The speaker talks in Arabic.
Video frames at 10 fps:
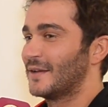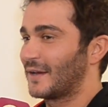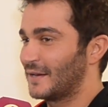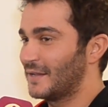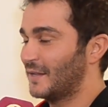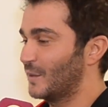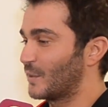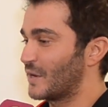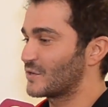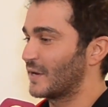غنية حلو
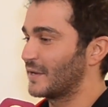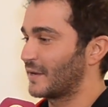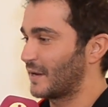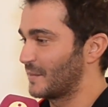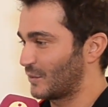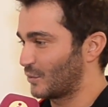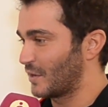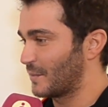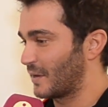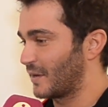الرجعة هي كلمات طوني
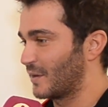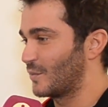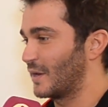أبي كرام